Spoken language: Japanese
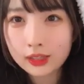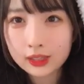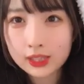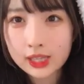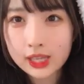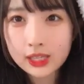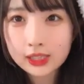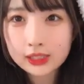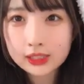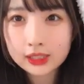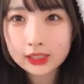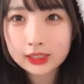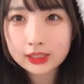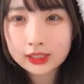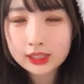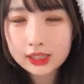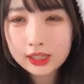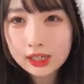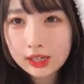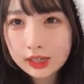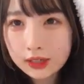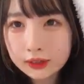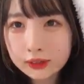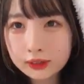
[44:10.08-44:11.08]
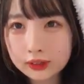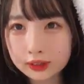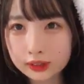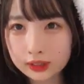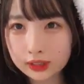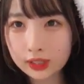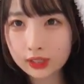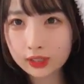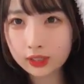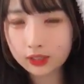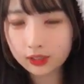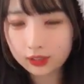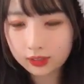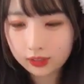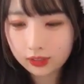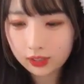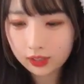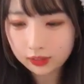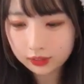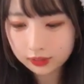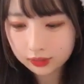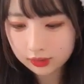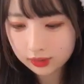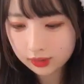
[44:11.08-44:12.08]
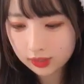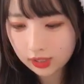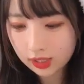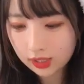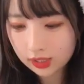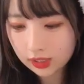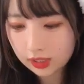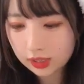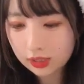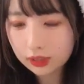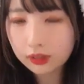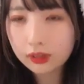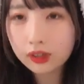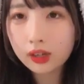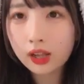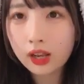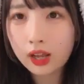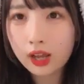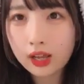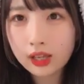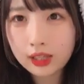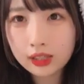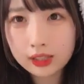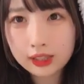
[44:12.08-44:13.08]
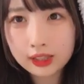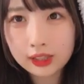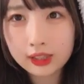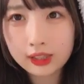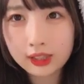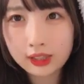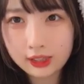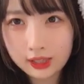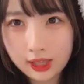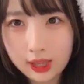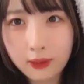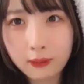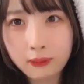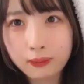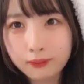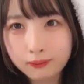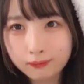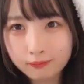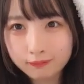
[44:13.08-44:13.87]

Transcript: ねじゃあセーラー服さ握手会できるから会いに来てね